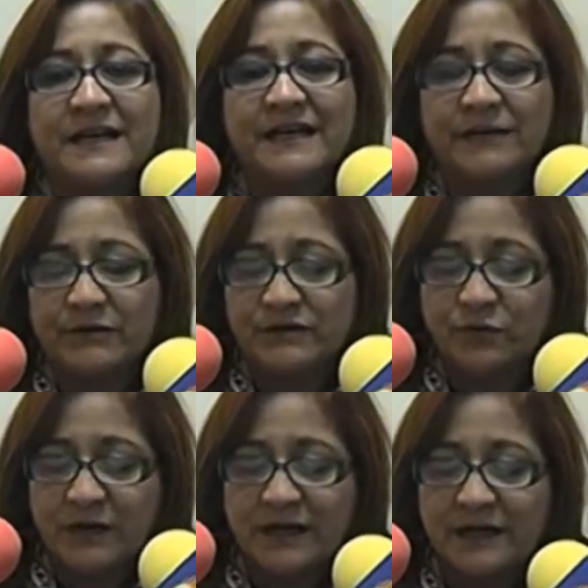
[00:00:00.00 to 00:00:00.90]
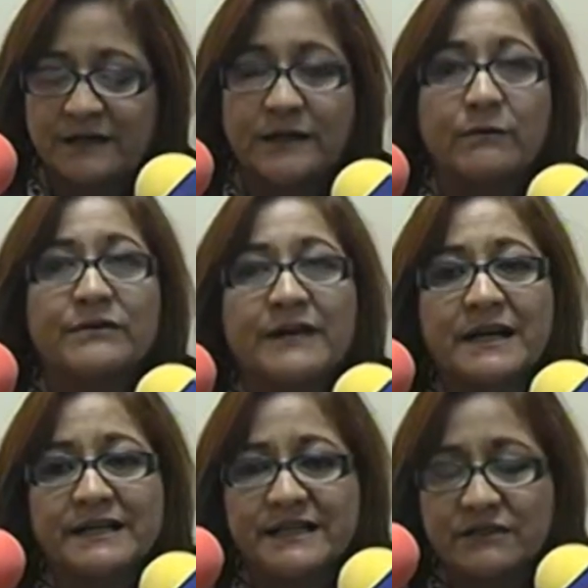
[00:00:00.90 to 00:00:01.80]
en una escuela de acuerdo a la
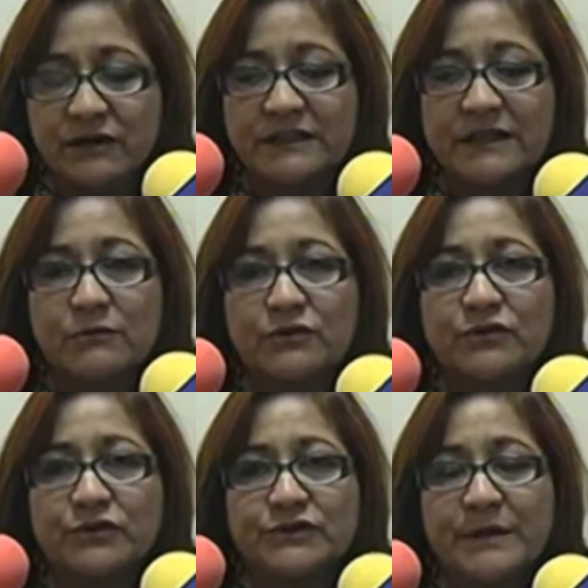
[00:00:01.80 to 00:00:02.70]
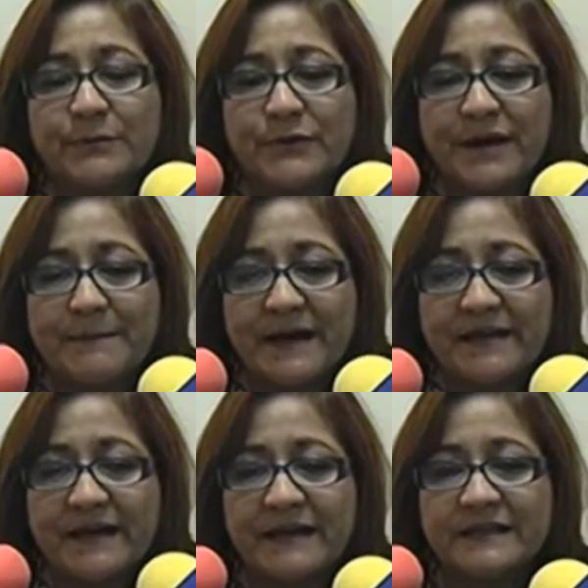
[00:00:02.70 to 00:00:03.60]
calendarización que tenemos nosotros ya programada.